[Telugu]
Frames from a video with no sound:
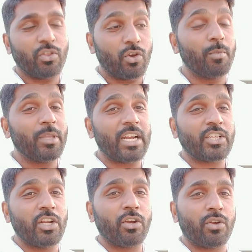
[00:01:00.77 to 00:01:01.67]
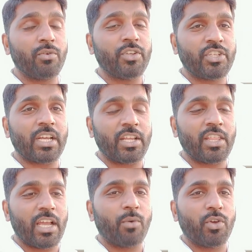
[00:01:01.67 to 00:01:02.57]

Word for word: తొమ్మిది లక్షలు ఎక్కువ ఇచ్చారు ఏందయ్యా